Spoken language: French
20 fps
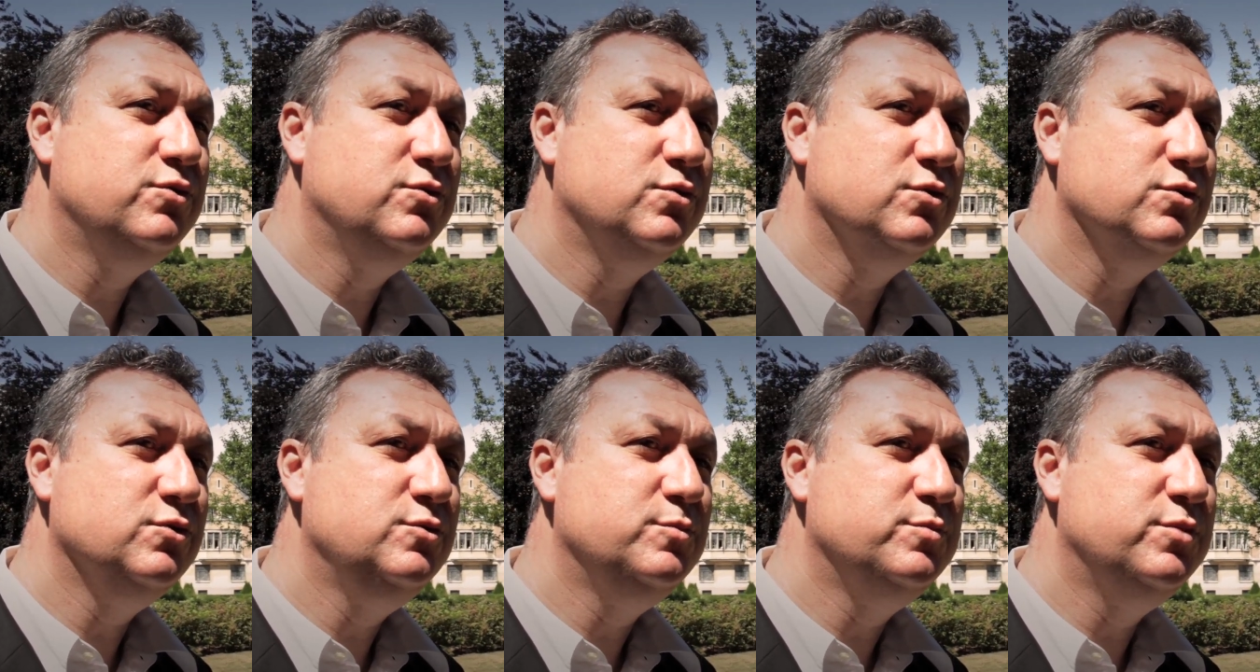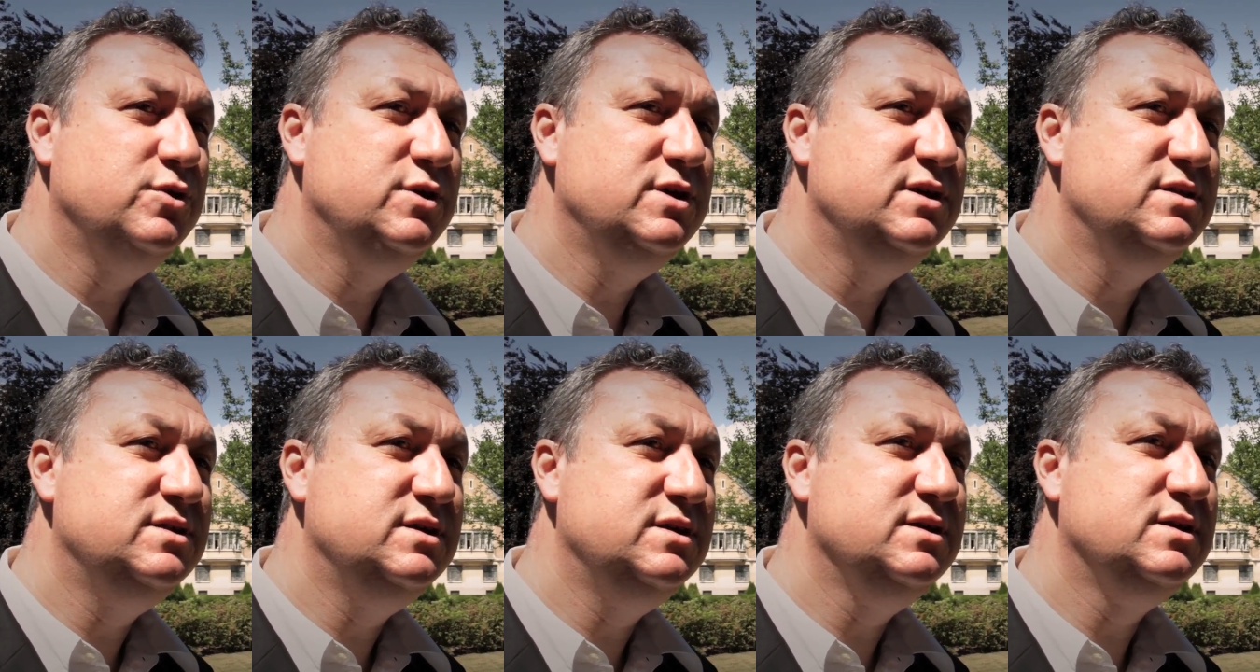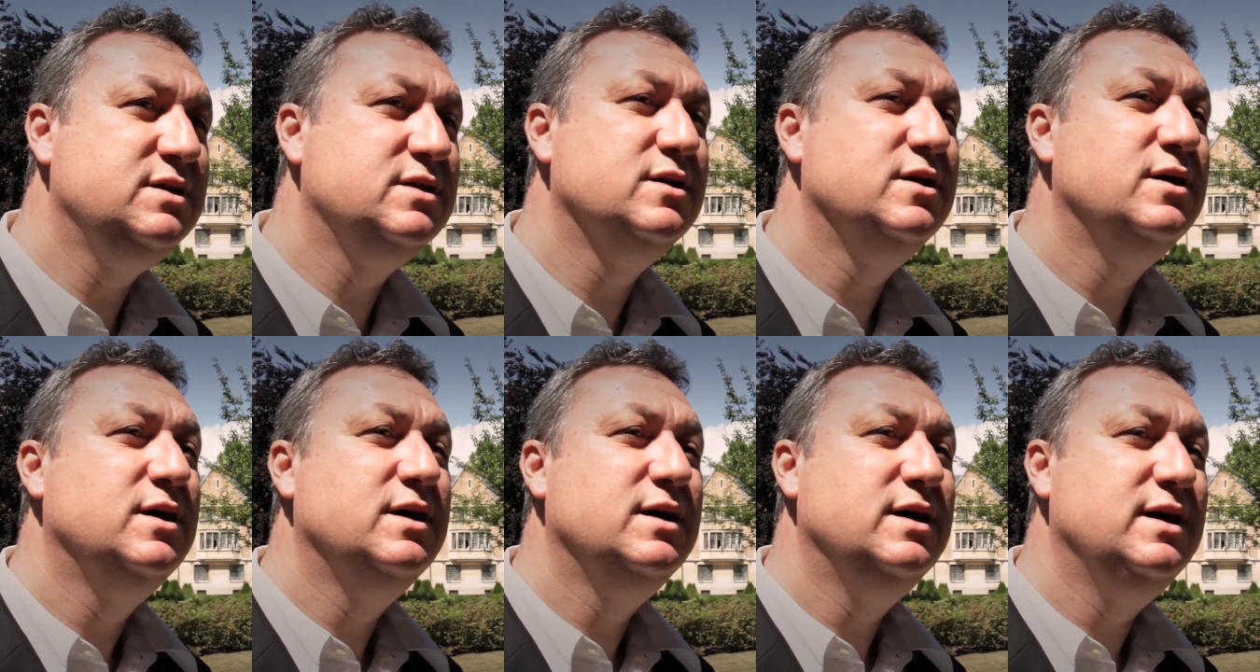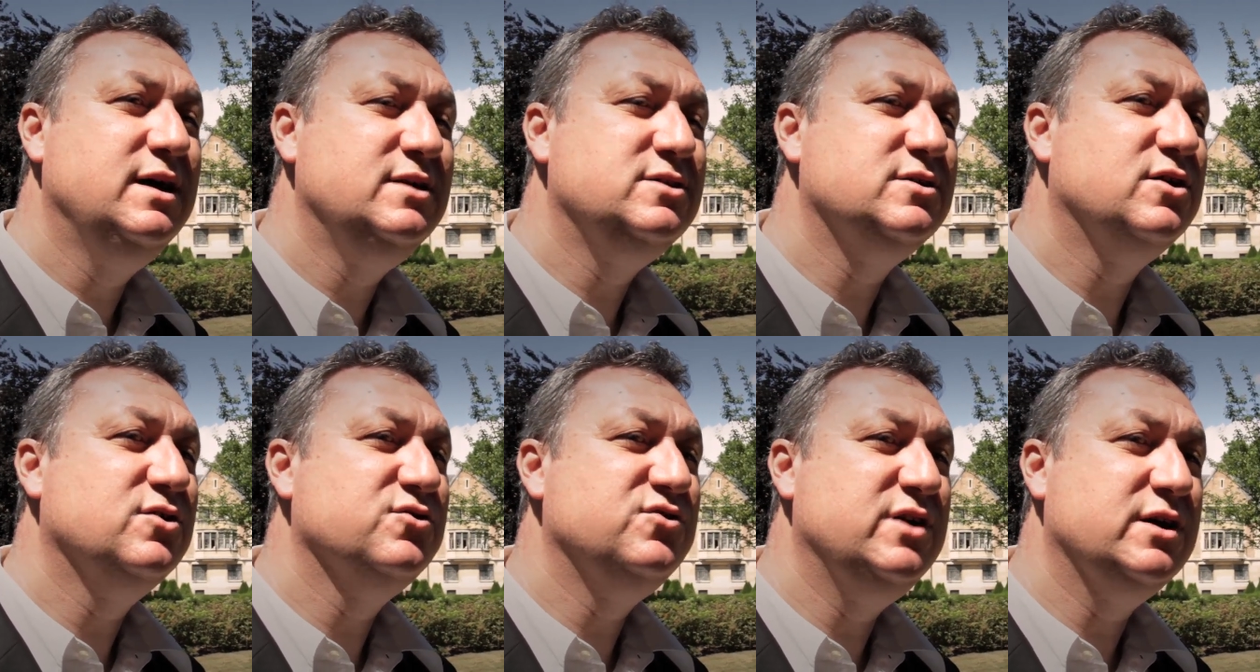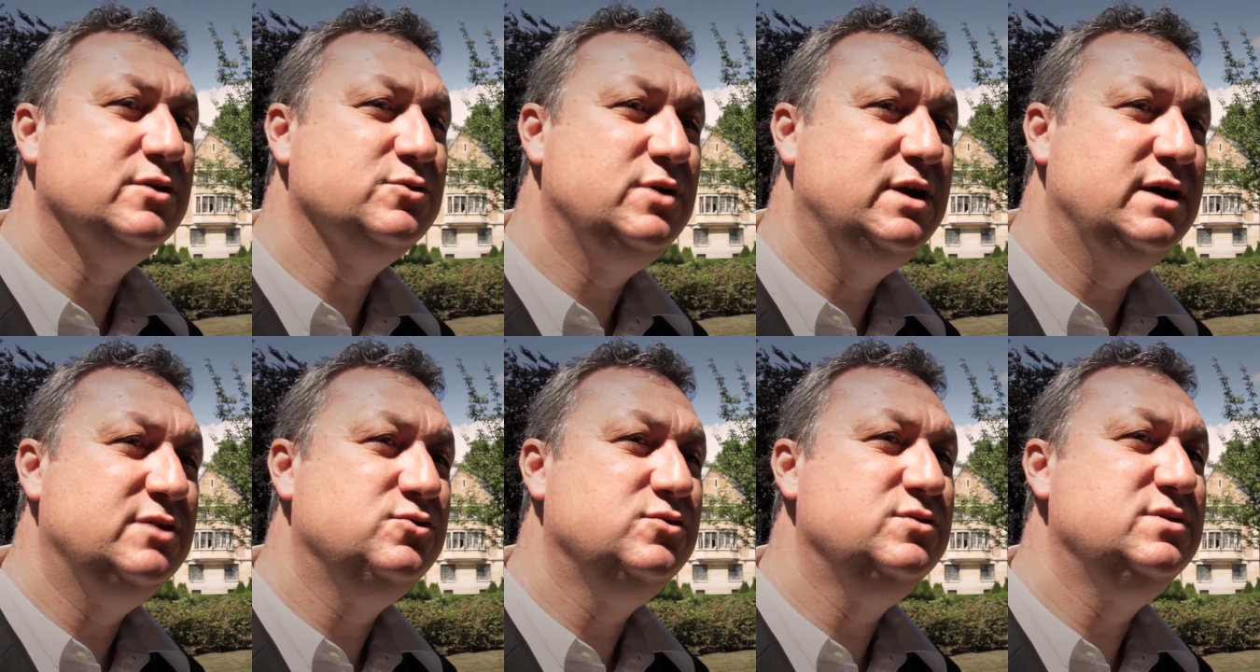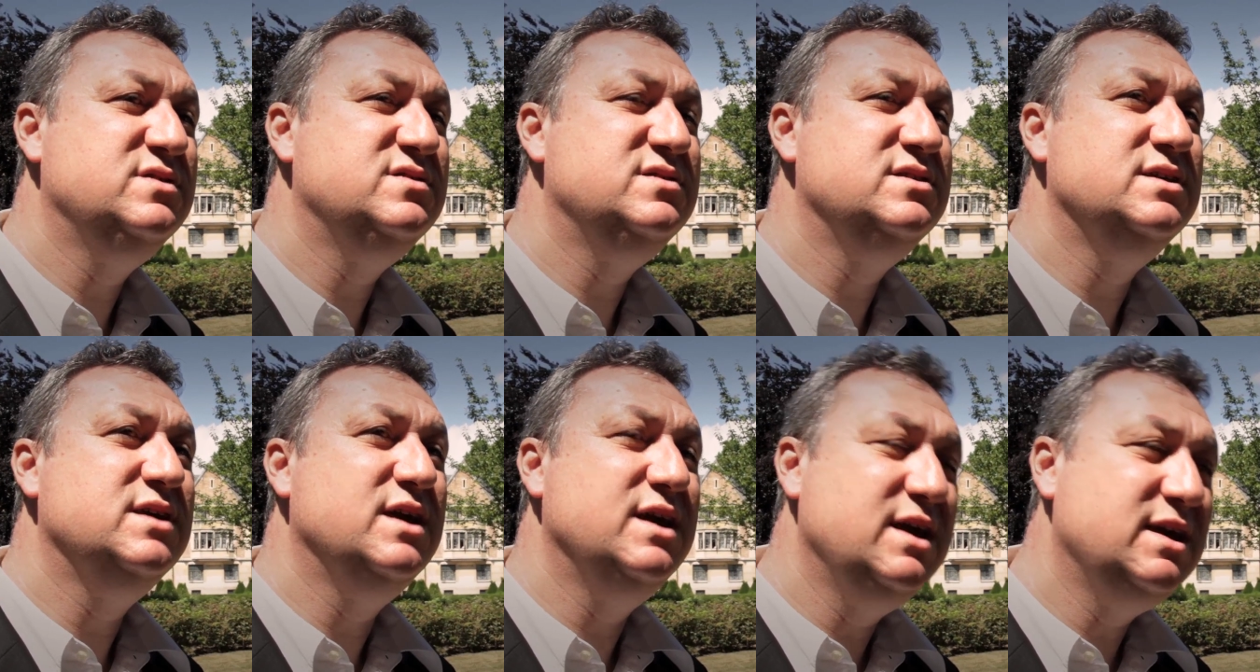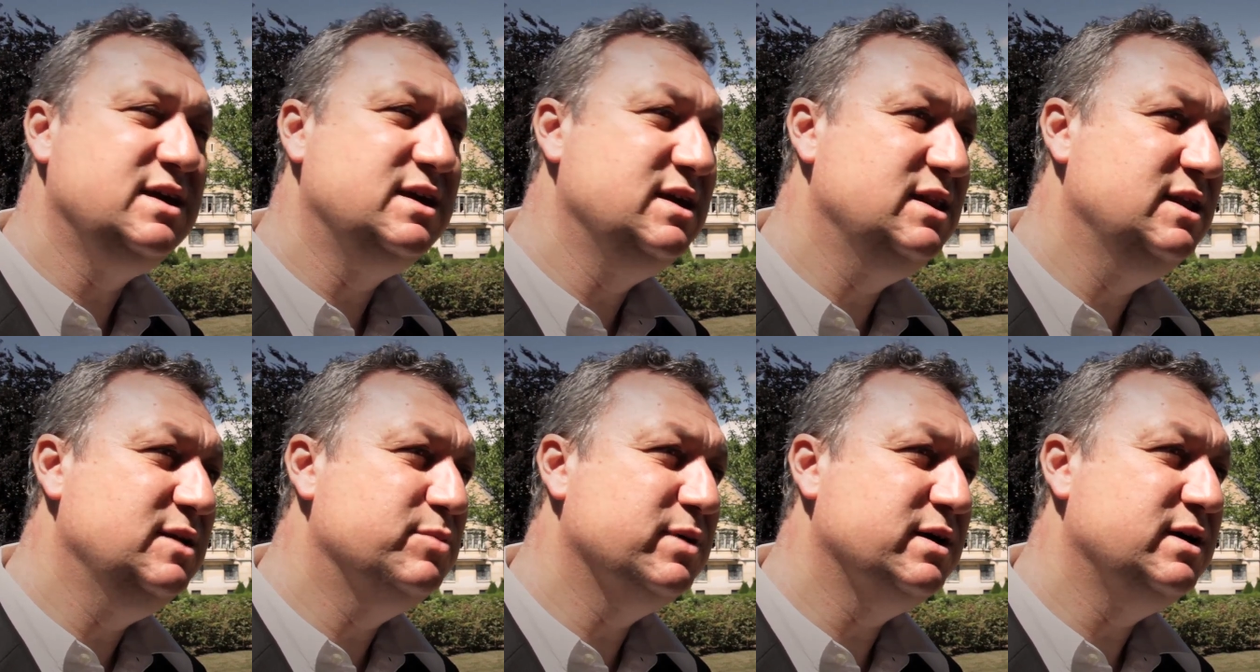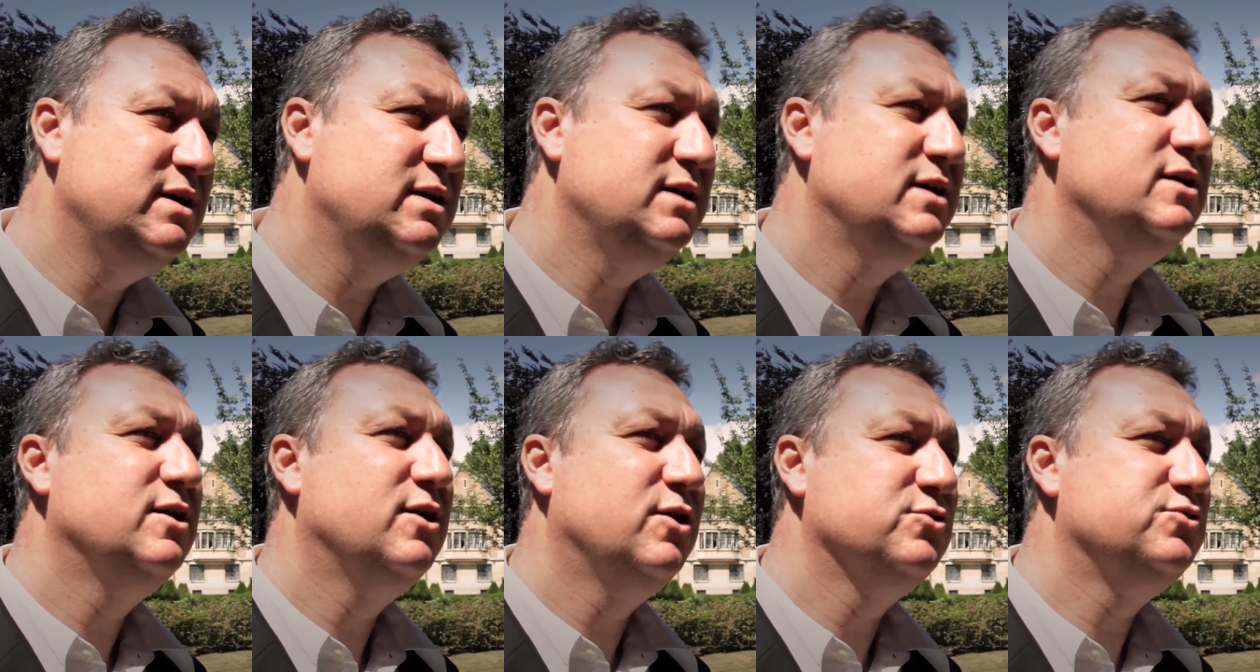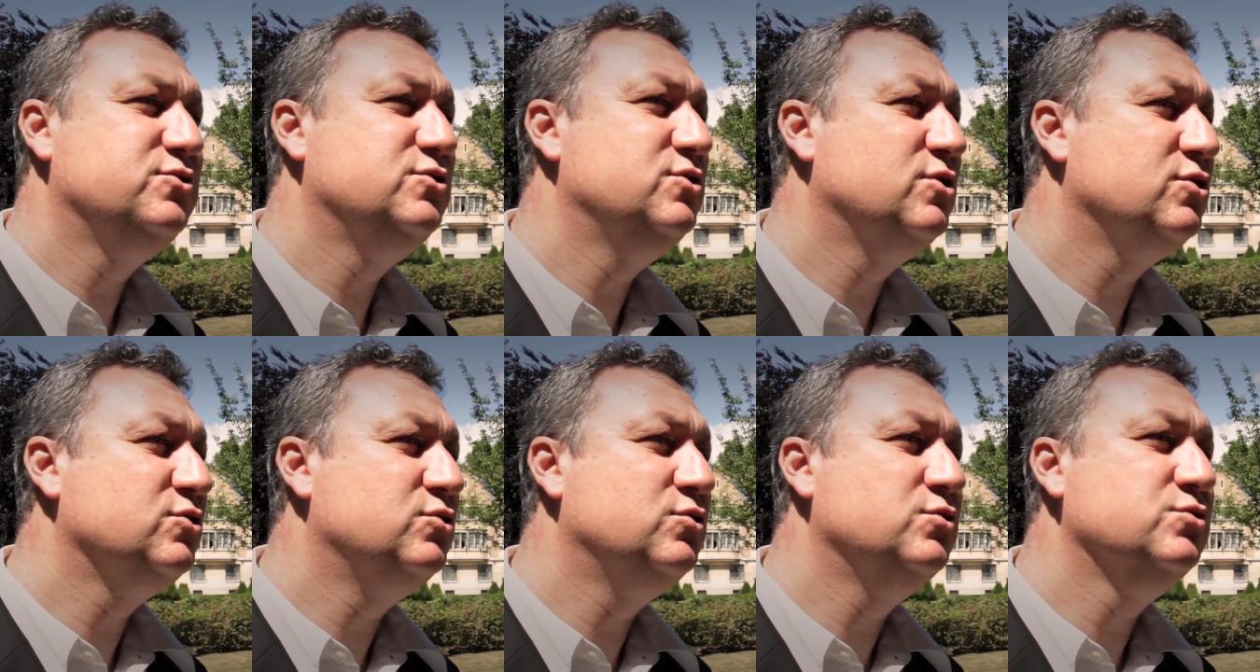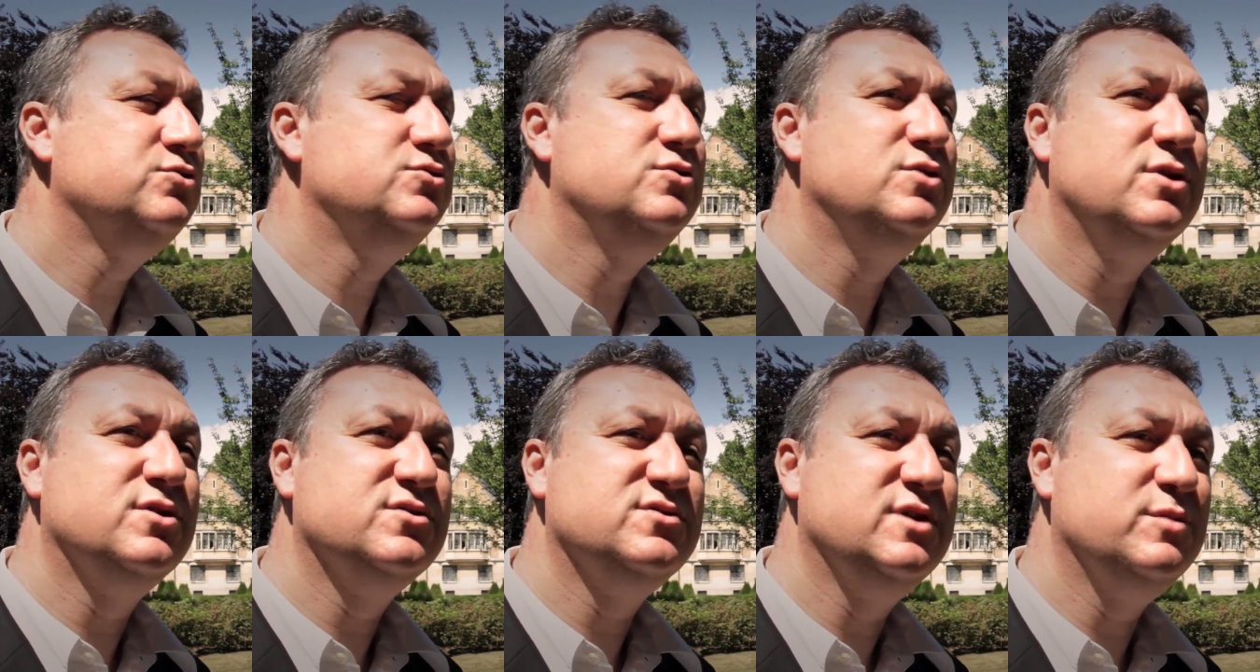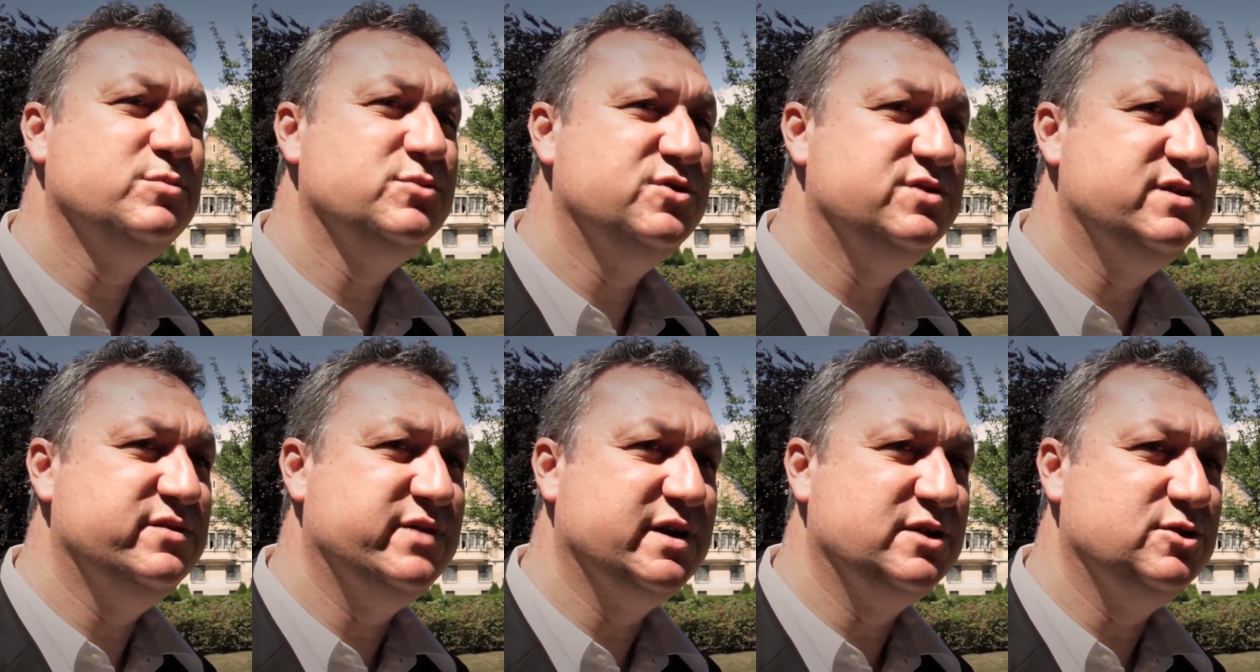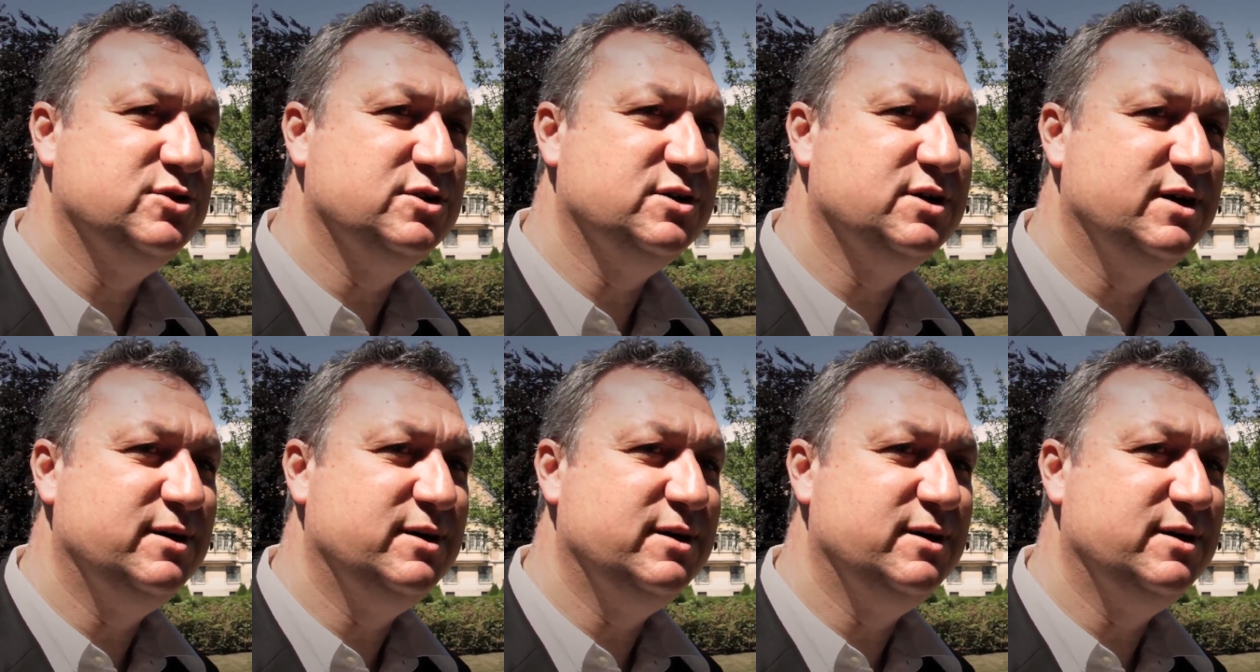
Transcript: pour une politique étrangère de la Tunisie équilibrée en tenant compte de l'ensemble de ces facteurs.